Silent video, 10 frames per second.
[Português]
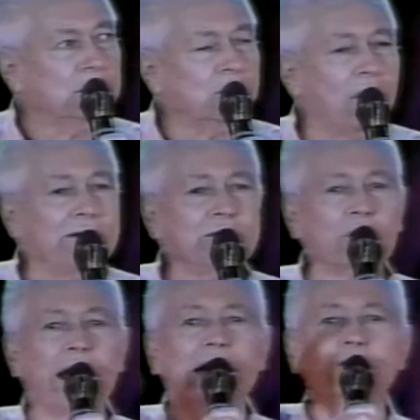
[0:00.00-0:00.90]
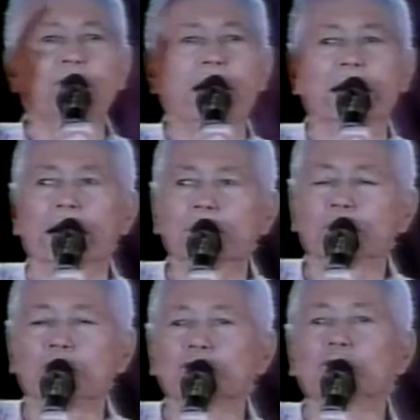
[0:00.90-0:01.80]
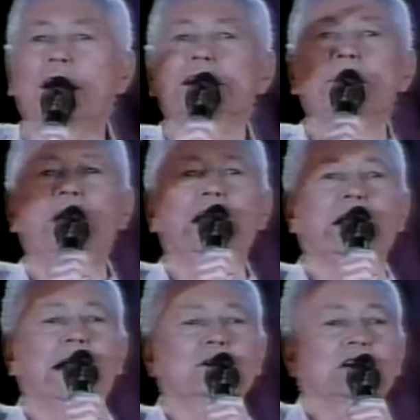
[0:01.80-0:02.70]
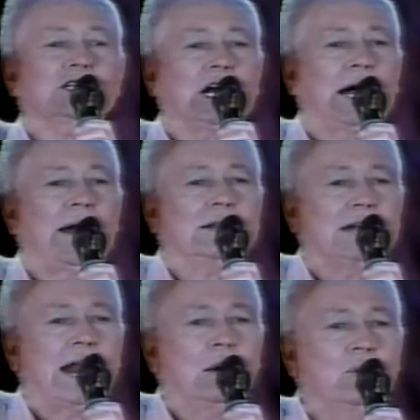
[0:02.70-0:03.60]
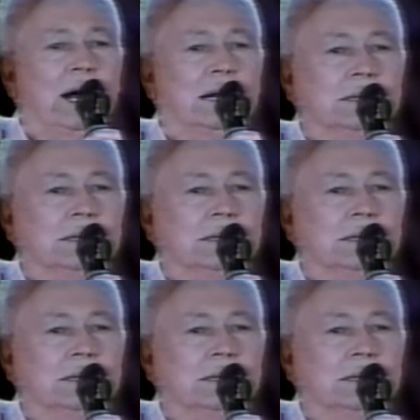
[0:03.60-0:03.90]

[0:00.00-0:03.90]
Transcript: Não ouve o rádio falando que os norte-americanos já chegaram até a lua?